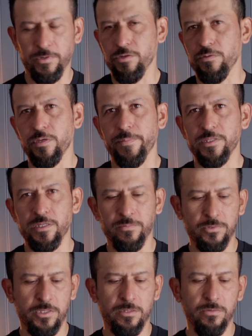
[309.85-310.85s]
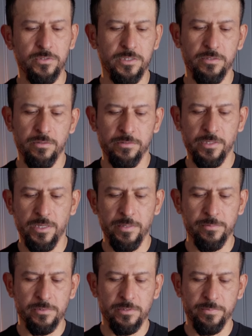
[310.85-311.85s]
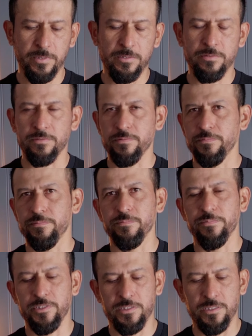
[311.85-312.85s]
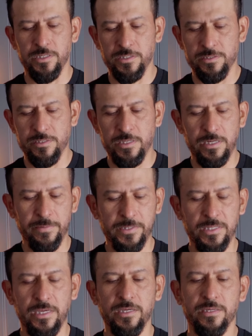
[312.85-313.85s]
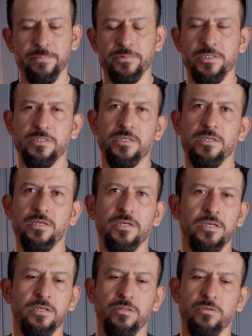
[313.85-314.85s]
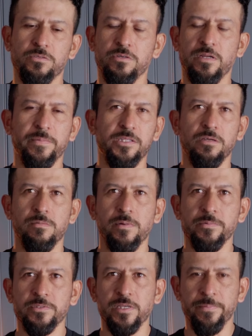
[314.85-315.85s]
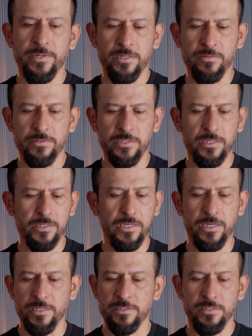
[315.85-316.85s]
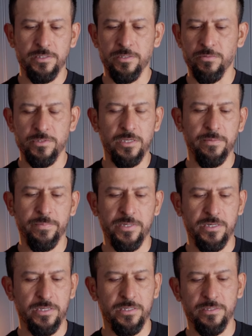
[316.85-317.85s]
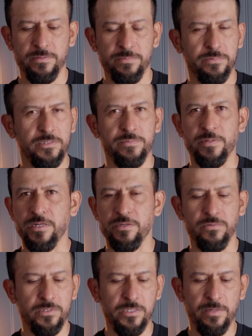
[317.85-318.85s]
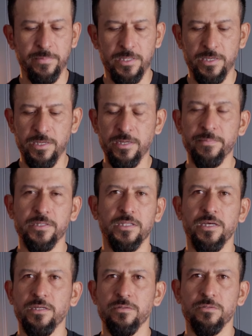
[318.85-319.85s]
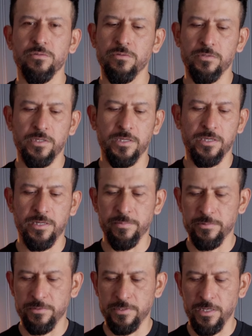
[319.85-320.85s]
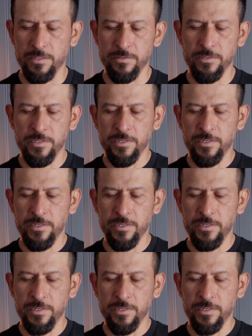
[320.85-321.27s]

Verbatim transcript: bueno, obviamente el multitool si no lo tenemos, pero pues este, la ventaja que pues este no solamente lo vamos a usar para cortar teja, este se usa para para cortar madera, metal o todo lo que quieramos usarlo.